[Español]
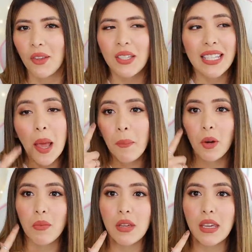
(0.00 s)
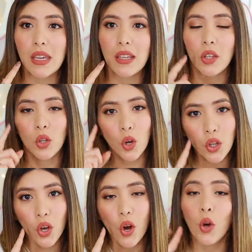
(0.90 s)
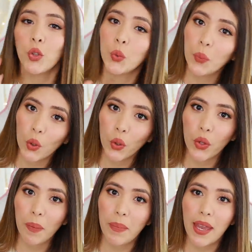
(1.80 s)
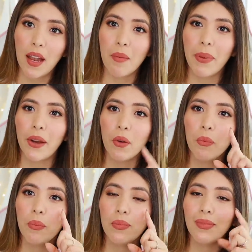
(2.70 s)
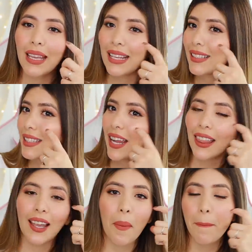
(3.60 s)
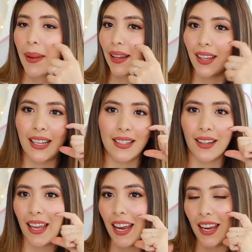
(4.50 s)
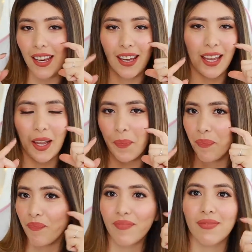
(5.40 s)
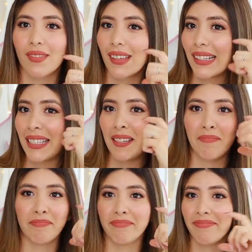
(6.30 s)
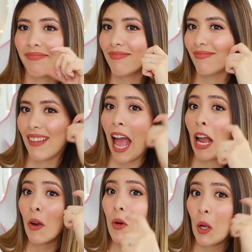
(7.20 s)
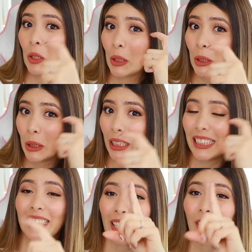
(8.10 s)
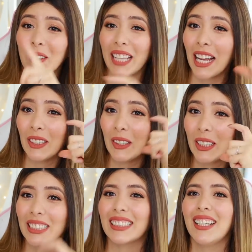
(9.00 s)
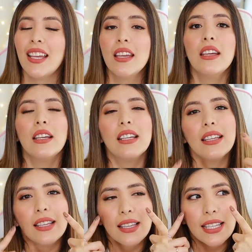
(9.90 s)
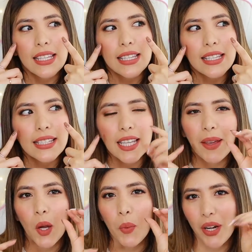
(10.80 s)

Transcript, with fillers: No sé si es por mi tono o subtono de piel, pero en ciertas partes, en ciertos em, sí, ángulos, en ciertos ángulos, se ve como